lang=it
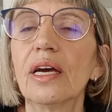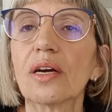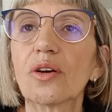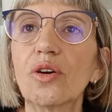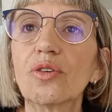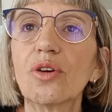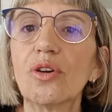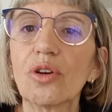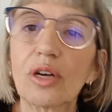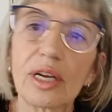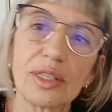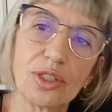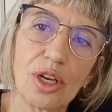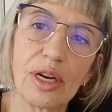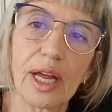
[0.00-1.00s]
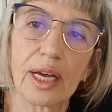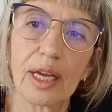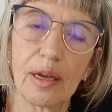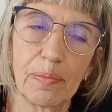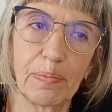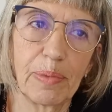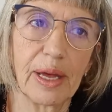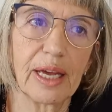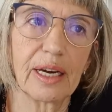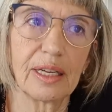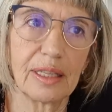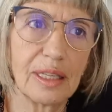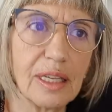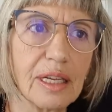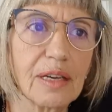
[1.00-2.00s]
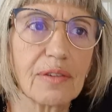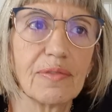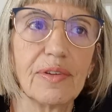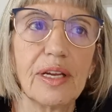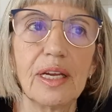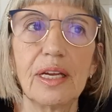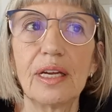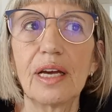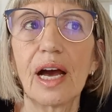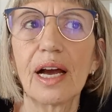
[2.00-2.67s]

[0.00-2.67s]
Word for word: Colgo l'occasione anche per dirvi